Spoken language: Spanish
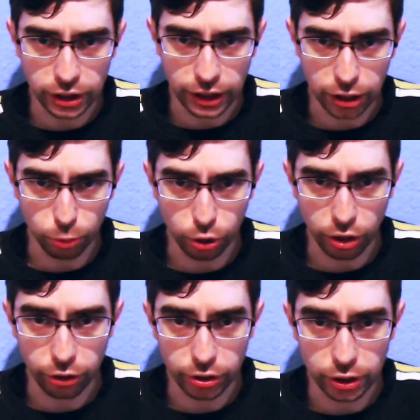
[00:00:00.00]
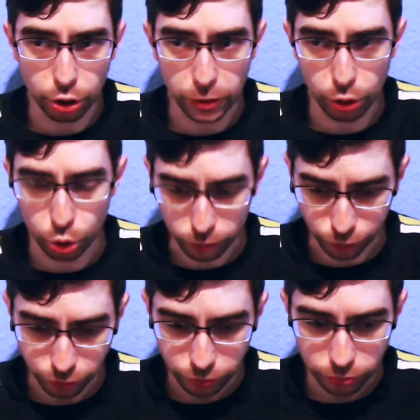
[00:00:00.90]
de que las mutaciones de los virus
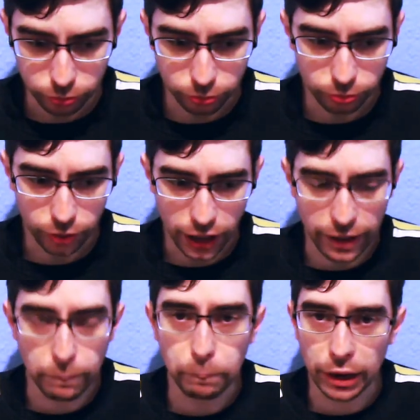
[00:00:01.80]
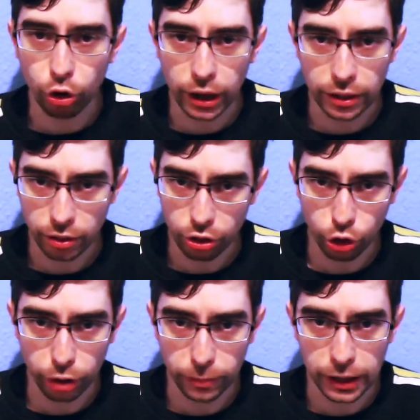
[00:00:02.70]
empeoran
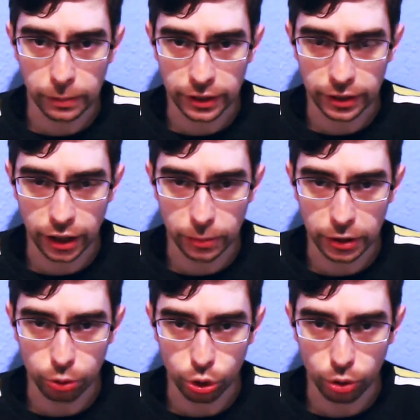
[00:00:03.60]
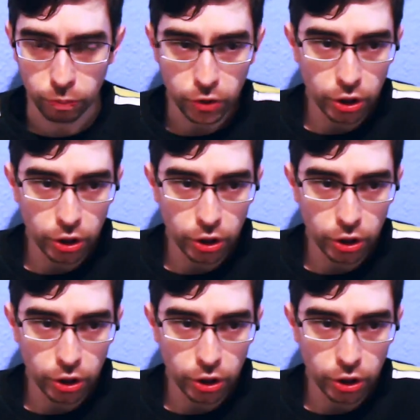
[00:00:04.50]
normalmente al virus, ¿no?